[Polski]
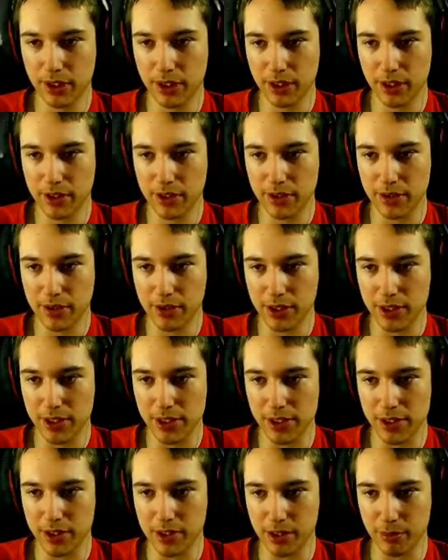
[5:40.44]
radzę
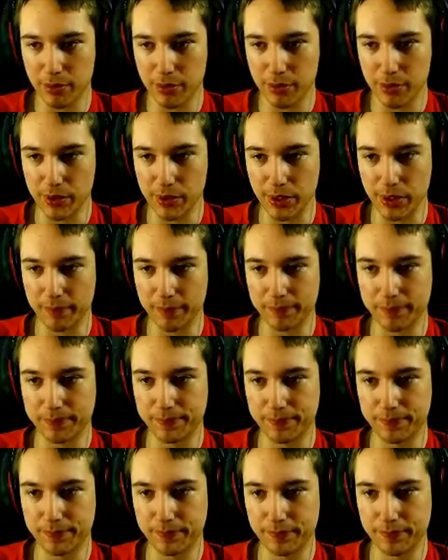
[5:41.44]
oszczędzać na później.
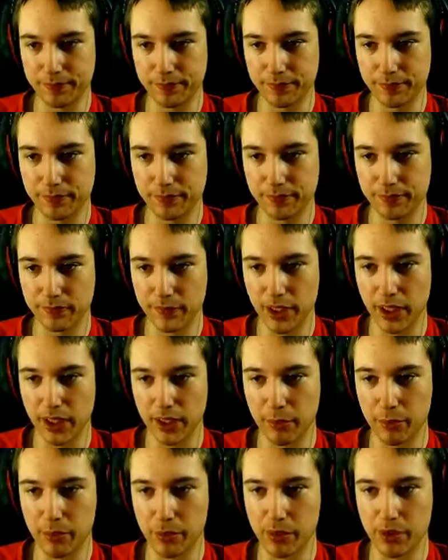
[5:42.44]
Jak
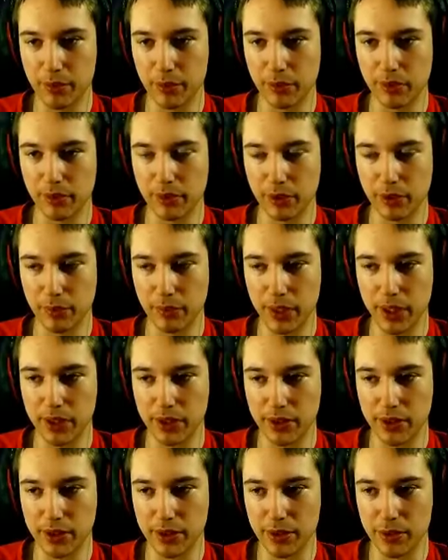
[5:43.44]
pójdziemy do kopalni
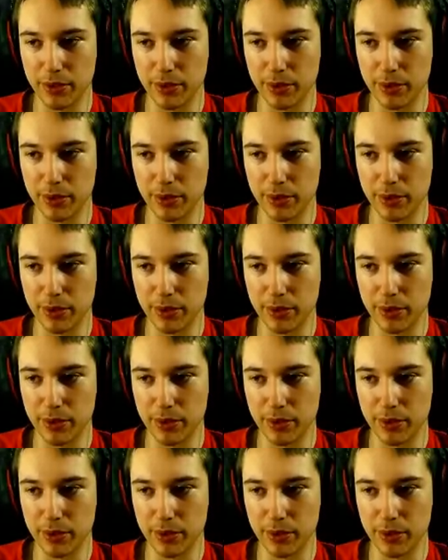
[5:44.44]
czy coś,